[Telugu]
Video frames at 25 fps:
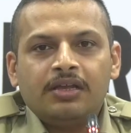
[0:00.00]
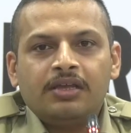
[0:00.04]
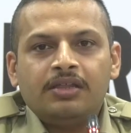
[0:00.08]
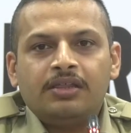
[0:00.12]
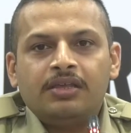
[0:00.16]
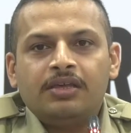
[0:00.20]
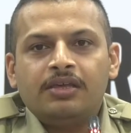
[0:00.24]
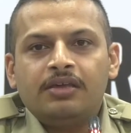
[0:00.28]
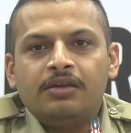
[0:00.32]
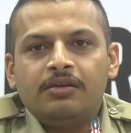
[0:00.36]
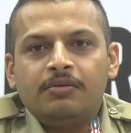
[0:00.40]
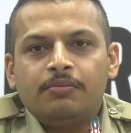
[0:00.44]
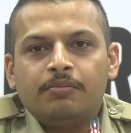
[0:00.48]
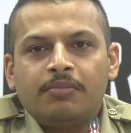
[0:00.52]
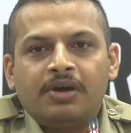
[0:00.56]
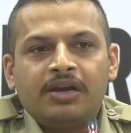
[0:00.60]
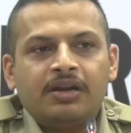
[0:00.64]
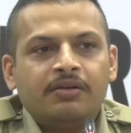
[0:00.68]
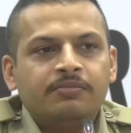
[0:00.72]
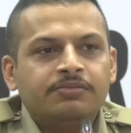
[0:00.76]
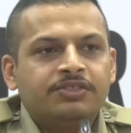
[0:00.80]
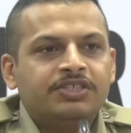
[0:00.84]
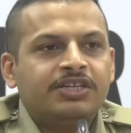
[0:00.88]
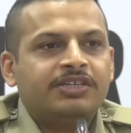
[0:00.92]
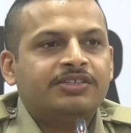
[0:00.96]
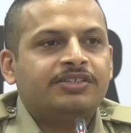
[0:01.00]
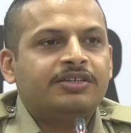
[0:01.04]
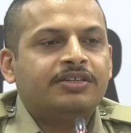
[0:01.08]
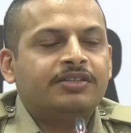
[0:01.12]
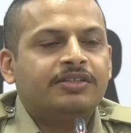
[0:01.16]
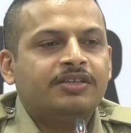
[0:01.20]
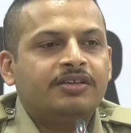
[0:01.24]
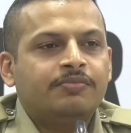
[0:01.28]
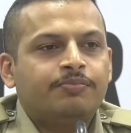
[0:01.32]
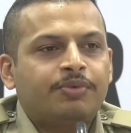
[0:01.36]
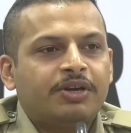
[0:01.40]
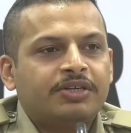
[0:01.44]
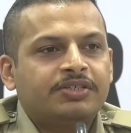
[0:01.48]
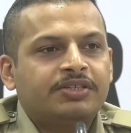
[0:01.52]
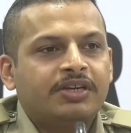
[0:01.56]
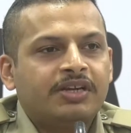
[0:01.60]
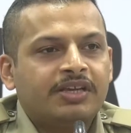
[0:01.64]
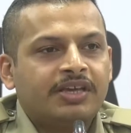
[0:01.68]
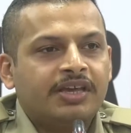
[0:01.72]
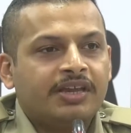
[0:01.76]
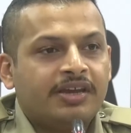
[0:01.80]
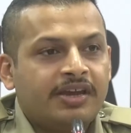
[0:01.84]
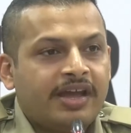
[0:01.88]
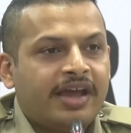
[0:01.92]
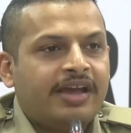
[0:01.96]
ఇది మనం చేసేది
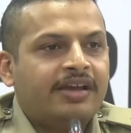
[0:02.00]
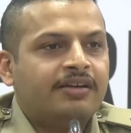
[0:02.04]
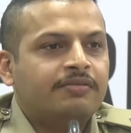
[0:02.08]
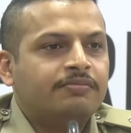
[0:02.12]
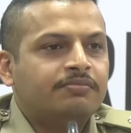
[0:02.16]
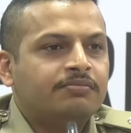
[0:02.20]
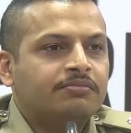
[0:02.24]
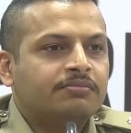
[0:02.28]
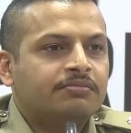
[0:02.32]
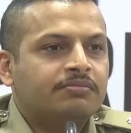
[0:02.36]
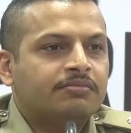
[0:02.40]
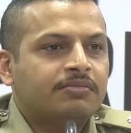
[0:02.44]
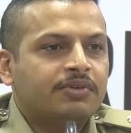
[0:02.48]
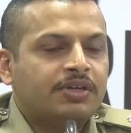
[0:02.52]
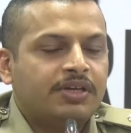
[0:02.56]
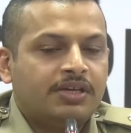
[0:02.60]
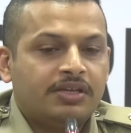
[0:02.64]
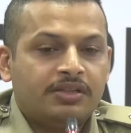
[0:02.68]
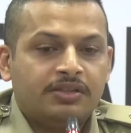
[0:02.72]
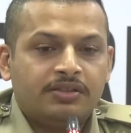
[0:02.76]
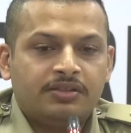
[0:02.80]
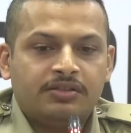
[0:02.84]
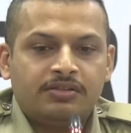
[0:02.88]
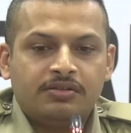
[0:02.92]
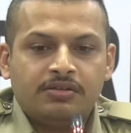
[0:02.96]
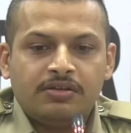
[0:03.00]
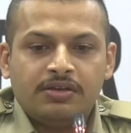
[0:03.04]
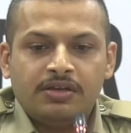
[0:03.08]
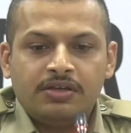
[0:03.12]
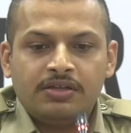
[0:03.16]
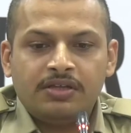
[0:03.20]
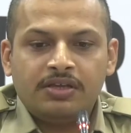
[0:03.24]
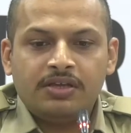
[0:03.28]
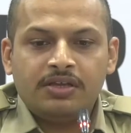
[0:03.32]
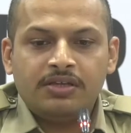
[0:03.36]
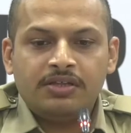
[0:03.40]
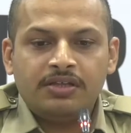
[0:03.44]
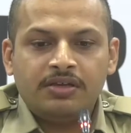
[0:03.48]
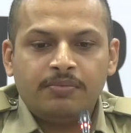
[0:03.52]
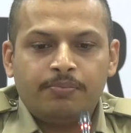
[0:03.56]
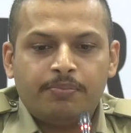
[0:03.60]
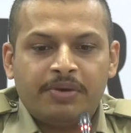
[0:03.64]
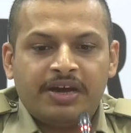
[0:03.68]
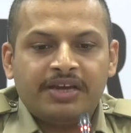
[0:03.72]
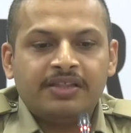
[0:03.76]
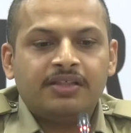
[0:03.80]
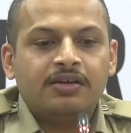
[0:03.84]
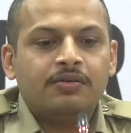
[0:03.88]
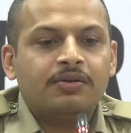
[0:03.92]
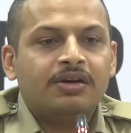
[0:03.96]
ప్రజలకి న్యాయం ఇది ఇది
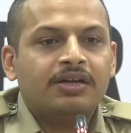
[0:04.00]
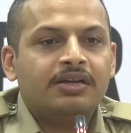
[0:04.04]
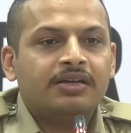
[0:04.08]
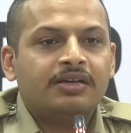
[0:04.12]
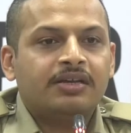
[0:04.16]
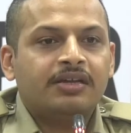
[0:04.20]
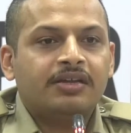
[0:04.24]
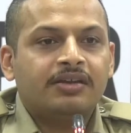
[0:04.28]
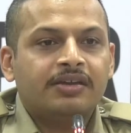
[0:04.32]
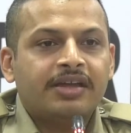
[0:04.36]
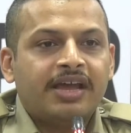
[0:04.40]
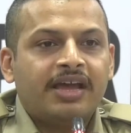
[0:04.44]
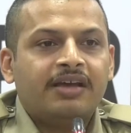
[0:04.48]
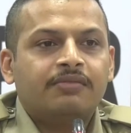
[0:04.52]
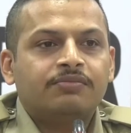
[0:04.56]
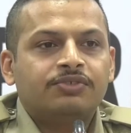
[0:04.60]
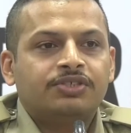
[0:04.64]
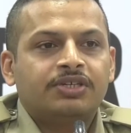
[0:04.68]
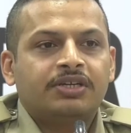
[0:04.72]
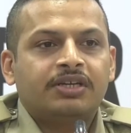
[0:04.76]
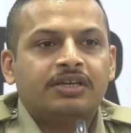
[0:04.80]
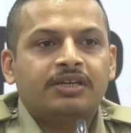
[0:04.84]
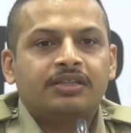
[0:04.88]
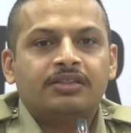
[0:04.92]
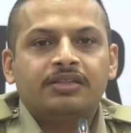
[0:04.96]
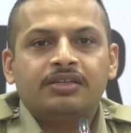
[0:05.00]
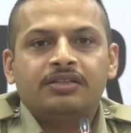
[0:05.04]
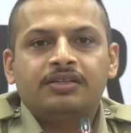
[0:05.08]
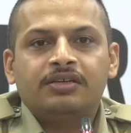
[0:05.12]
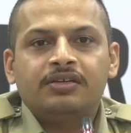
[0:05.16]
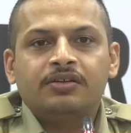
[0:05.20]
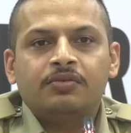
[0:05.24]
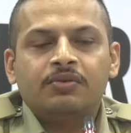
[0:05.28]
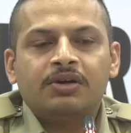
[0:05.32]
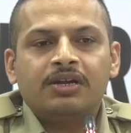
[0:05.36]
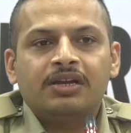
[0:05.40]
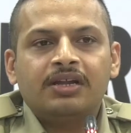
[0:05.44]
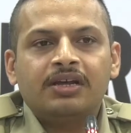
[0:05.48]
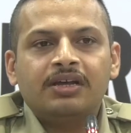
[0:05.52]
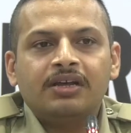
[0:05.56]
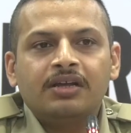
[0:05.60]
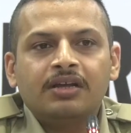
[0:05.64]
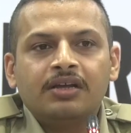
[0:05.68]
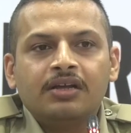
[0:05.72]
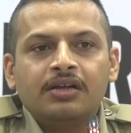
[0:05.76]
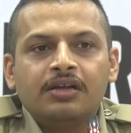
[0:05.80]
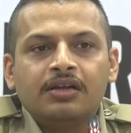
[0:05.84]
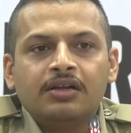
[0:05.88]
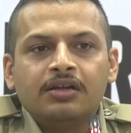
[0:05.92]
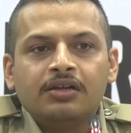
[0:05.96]
వాళ్ళకి న్యాయం జరిగింది దీనివల్ల
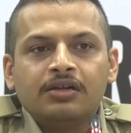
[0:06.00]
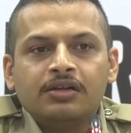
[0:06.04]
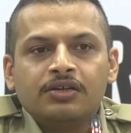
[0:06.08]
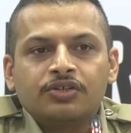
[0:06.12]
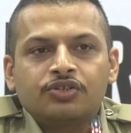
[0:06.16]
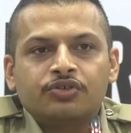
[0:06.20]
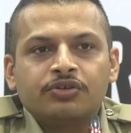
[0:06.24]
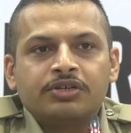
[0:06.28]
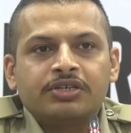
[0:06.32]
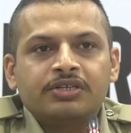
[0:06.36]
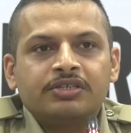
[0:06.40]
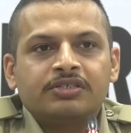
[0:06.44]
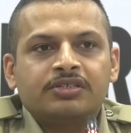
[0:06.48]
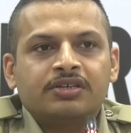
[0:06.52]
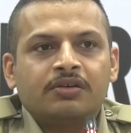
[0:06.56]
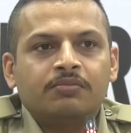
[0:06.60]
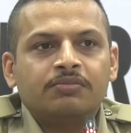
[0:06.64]
సో ఇట్ ఈస్